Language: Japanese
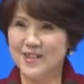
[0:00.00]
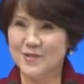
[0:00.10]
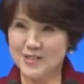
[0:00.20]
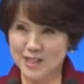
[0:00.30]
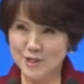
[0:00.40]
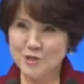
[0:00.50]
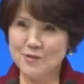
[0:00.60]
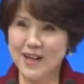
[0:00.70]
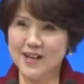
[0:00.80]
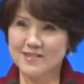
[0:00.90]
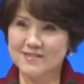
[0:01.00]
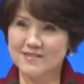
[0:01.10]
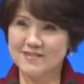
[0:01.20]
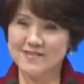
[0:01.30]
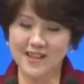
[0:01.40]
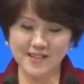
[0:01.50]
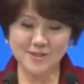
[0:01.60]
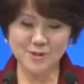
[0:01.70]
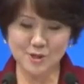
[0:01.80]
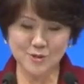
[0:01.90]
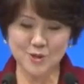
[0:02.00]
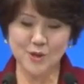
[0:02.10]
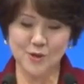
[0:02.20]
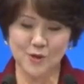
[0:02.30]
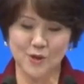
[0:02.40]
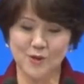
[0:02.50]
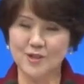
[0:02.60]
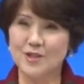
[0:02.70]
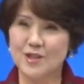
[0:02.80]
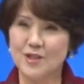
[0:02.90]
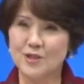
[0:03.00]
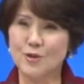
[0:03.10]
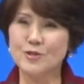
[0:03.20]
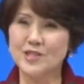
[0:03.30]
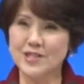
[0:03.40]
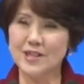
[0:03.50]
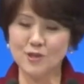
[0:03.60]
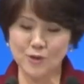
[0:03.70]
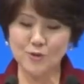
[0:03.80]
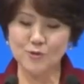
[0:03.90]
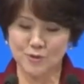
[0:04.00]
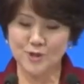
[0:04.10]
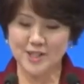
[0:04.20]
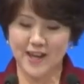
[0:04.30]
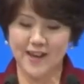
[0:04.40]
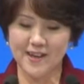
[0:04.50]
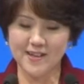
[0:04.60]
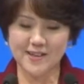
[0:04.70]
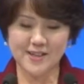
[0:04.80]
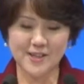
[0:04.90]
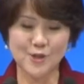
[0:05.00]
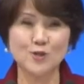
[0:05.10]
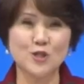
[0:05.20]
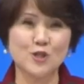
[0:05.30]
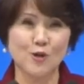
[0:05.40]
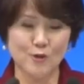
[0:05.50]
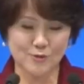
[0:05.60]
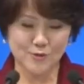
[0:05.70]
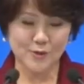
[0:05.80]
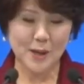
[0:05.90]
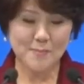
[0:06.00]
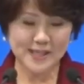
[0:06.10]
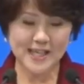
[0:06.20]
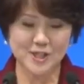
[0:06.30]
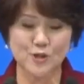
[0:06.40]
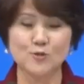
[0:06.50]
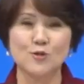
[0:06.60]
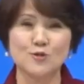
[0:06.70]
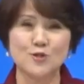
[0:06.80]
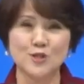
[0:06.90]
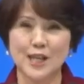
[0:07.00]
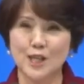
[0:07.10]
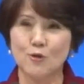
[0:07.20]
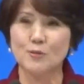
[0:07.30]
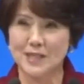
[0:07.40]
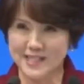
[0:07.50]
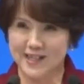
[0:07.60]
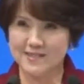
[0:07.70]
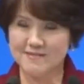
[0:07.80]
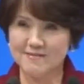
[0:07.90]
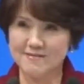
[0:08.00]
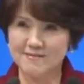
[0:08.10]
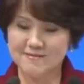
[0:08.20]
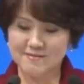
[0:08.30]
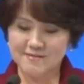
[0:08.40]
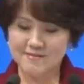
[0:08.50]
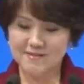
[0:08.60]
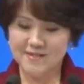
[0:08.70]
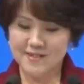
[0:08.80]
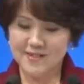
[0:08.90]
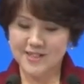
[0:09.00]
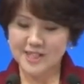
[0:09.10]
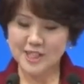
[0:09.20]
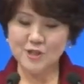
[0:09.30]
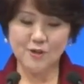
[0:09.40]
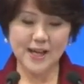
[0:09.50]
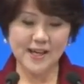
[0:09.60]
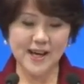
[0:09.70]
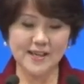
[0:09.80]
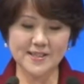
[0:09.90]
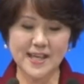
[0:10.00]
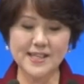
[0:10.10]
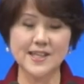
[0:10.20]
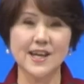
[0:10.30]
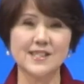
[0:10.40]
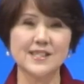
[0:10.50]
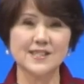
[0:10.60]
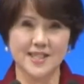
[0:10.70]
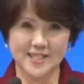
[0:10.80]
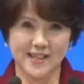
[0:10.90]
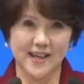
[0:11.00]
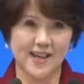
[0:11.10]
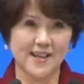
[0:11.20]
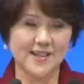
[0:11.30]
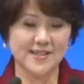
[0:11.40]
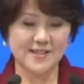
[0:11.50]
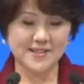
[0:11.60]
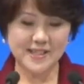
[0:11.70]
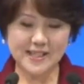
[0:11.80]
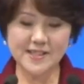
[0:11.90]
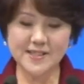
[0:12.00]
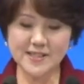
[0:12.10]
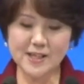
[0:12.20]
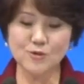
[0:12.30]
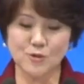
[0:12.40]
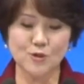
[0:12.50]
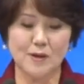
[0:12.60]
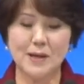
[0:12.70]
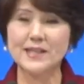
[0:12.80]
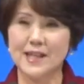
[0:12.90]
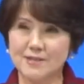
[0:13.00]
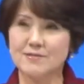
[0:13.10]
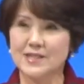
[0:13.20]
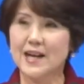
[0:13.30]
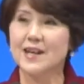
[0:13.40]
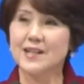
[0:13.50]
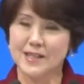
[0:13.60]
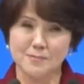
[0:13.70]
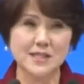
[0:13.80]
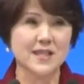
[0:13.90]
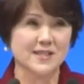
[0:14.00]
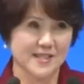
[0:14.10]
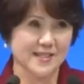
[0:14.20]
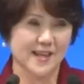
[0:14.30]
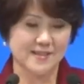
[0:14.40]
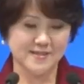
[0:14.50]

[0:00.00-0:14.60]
私は大学卒業後、幼稚園教諭として幼児教育の現場で仕事を続けておりました。父親が県議会議員でしたが、議員になることは全く考えていませんでした。